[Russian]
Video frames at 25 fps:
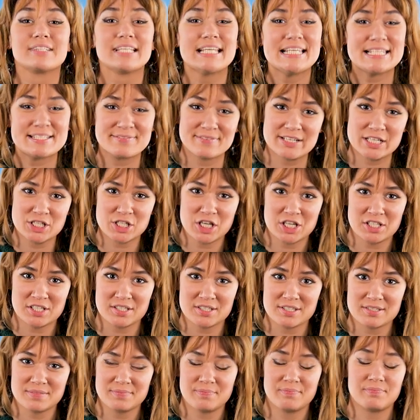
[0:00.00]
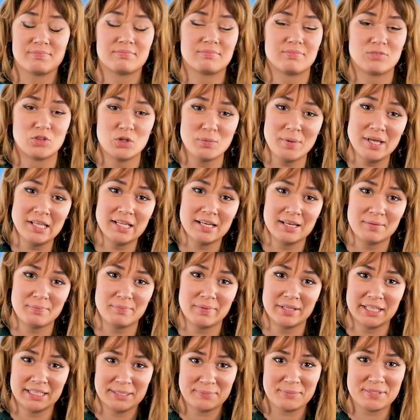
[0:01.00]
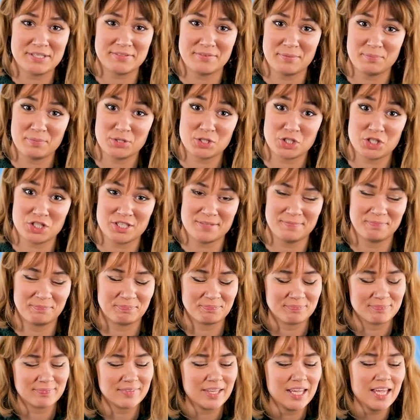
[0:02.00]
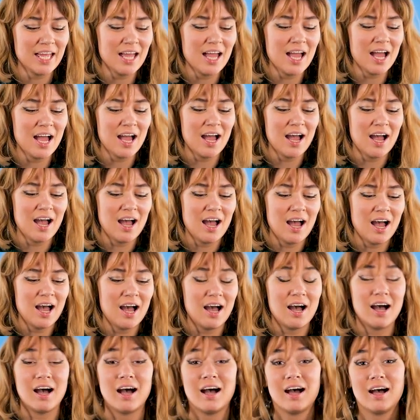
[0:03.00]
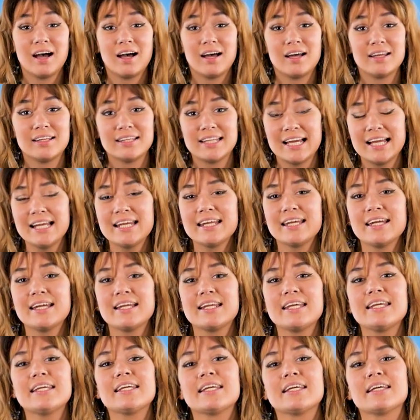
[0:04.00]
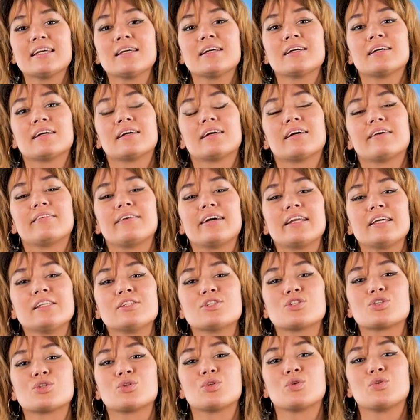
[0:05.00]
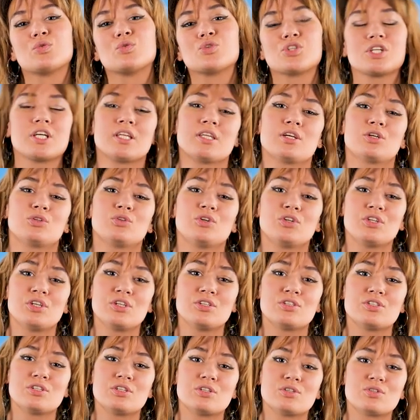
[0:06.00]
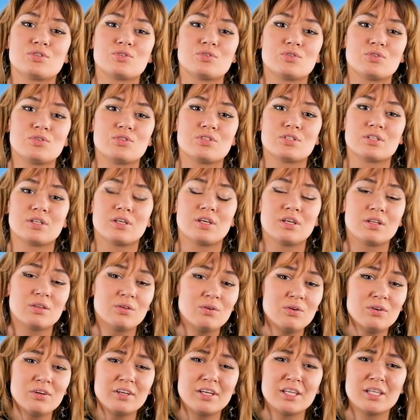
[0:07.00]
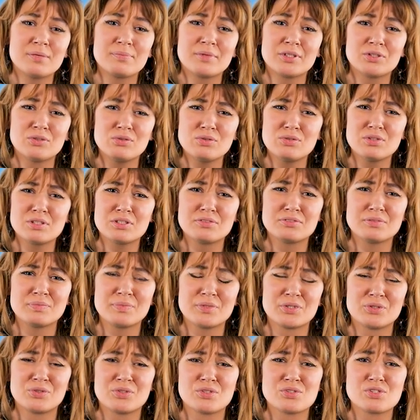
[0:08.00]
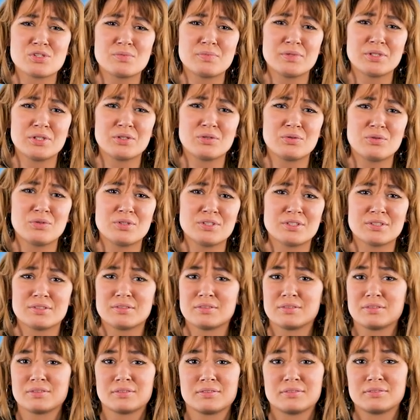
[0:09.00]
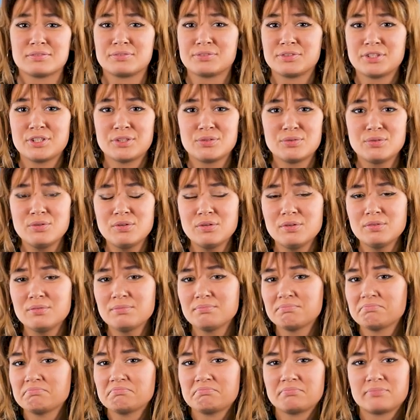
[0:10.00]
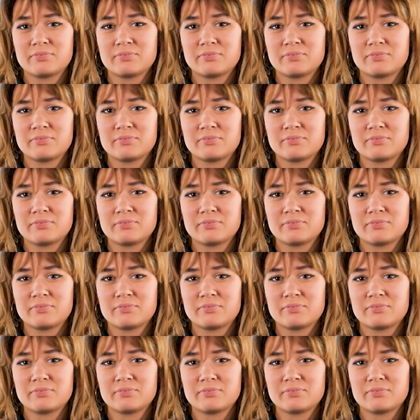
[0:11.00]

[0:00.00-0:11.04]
Извращенец. Ну, мало ли, понадобится вам по жизни. А, далее Рики говорит, что уже никто не интересуется кино, кинематографом, никто особо не ходит э, в кино.